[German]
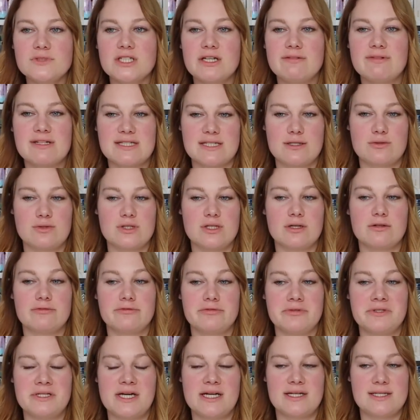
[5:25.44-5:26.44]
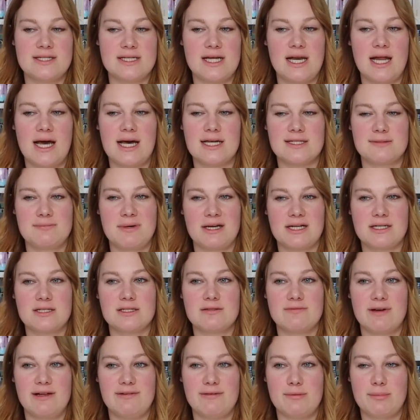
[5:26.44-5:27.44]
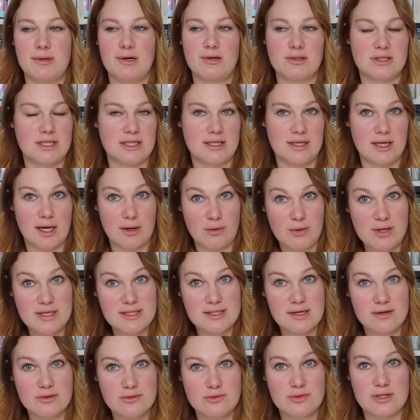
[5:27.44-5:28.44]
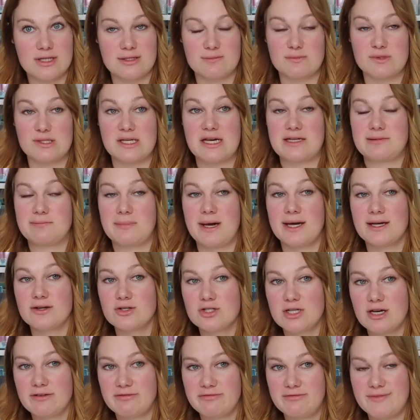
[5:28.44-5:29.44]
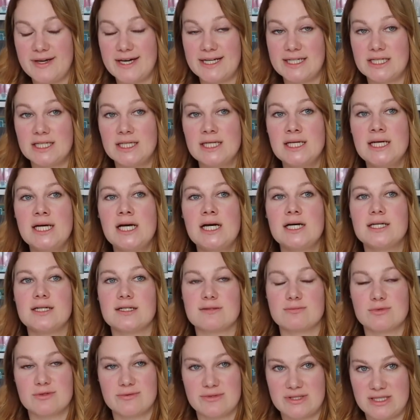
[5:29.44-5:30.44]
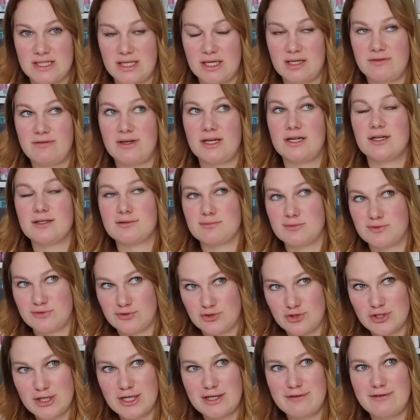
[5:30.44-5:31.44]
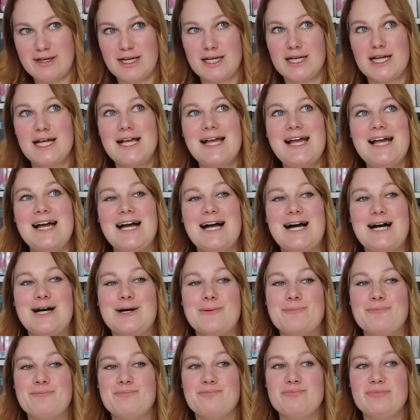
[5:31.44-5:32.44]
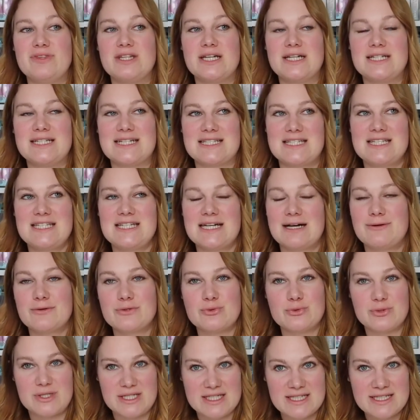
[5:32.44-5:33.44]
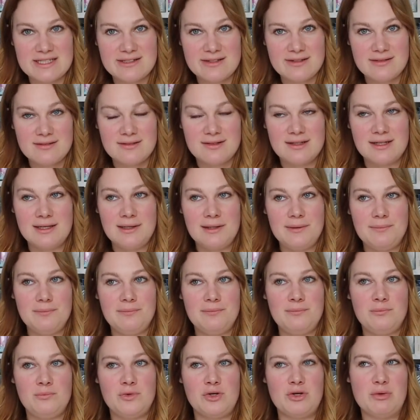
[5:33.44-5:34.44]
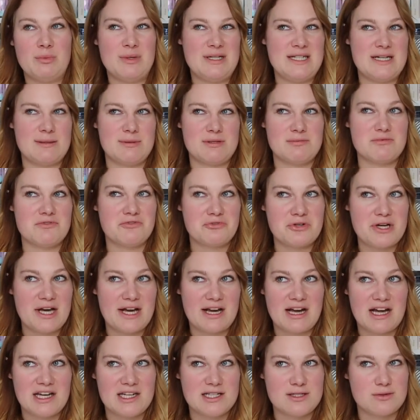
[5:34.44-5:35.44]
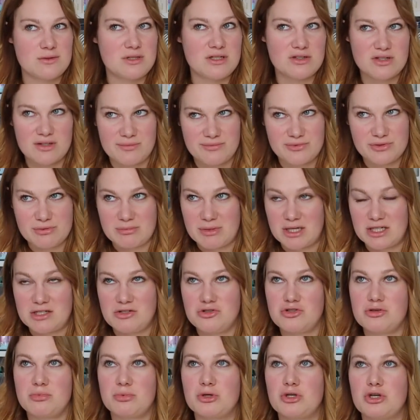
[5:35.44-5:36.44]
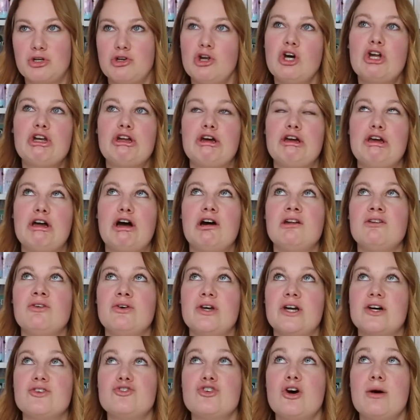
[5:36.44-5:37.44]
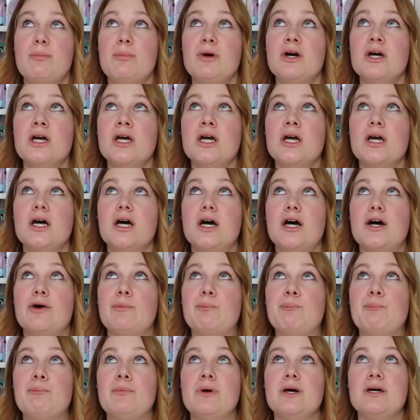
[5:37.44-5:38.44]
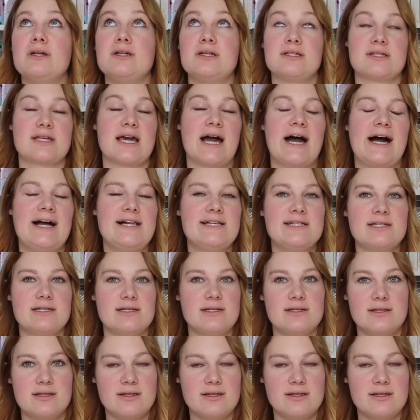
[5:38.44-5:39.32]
was natürlich auch ein finanzieller Aspekt ist, weil wir brauchen dann ein neues Auto. Das muss erstmal angeschafft werden, das muss versichert werden, das muss versteuert werden. Ähm, das sind ja auch so Dinge, über die habe ich mir vorher gar nicht so den Kopf gemacht. Ich habe gedacht, oh naja, neuer Job, ähm, das Gehalt